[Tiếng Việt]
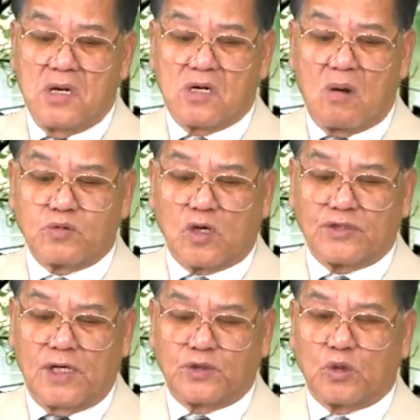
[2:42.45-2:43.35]
không cho
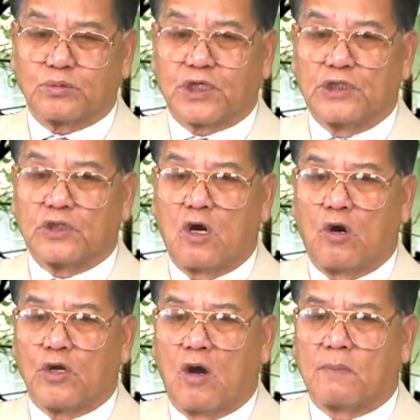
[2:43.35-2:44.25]
dân chúng tự do
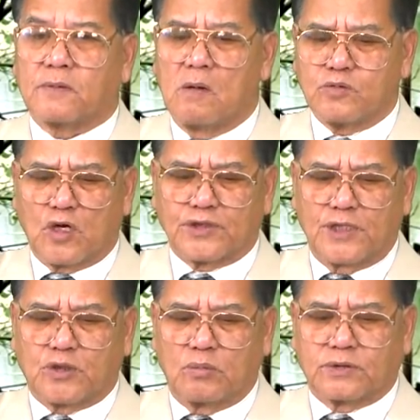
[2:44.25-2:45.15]
hội họp, không cho
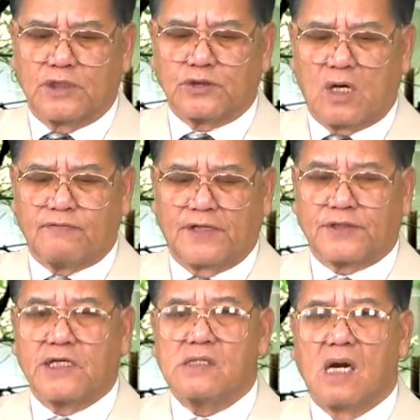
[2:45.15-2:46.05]
dân chúng tự do về
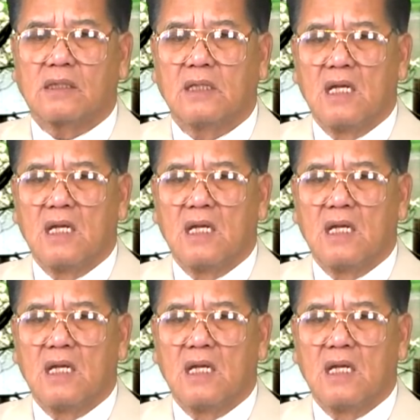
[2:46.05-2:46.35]
tín ngưỡng.